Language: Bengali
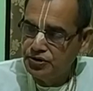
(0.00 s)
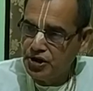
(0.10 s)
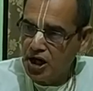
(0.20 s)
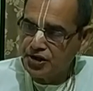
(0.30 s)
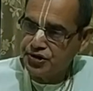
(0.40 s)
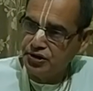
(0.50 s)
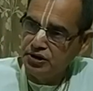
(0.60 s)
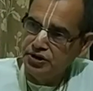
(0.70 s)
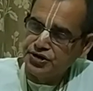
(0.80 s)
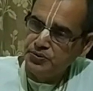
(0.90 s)
যার
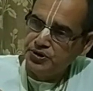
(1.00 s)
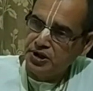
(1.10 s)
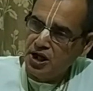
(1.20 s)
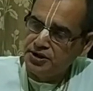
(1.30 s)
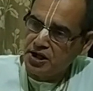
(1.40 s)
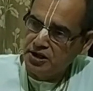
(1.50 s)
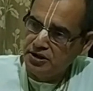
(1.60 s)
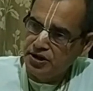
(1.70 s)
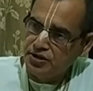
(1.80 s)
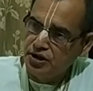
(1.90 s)
সঙ্গে শ্রীমতী
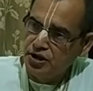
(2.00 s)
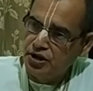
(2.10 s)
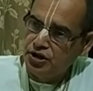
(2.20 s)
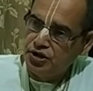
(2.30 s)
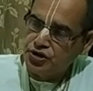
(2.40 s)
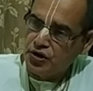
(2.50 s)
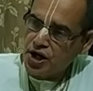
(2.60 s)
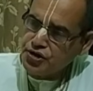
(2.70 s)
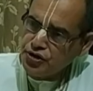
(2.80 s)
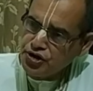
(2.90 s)
রাধারানীর
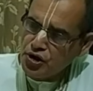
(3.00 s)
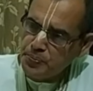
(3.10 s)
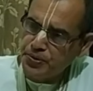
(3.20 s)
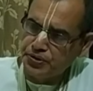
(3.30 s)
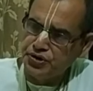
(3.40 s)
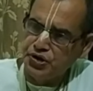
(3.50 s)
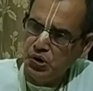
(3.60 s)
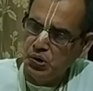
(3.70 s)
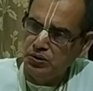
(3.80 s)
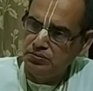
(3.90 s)
সরাসরি সম্পর্ক
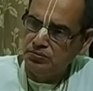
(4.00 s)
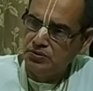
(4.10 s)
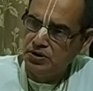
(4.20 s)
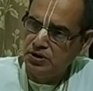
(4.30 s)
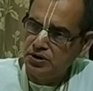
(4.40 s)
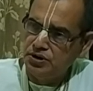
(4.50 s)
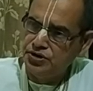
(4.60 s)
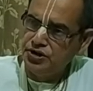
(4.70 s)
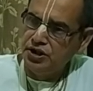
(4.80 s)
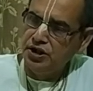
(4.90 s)
ছিল
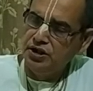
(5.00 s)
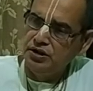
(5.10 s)
যিনি